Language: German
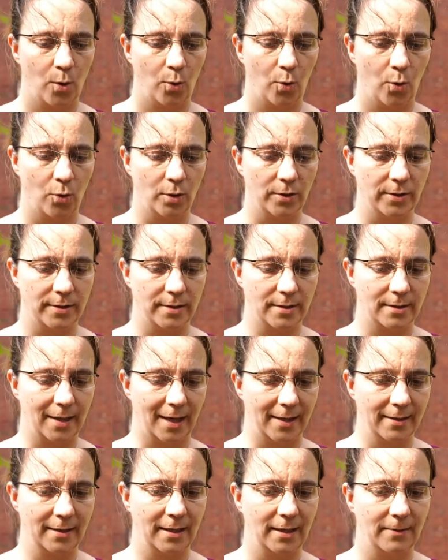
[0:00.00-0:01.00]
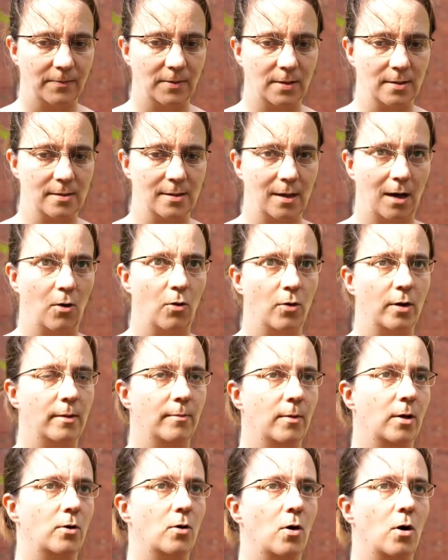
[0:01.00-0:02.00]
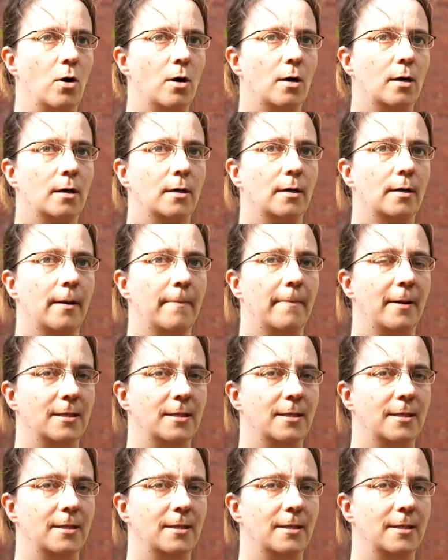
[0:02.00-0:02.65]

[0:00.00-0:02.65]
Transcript: Und dann gibt es auch immer noch äh,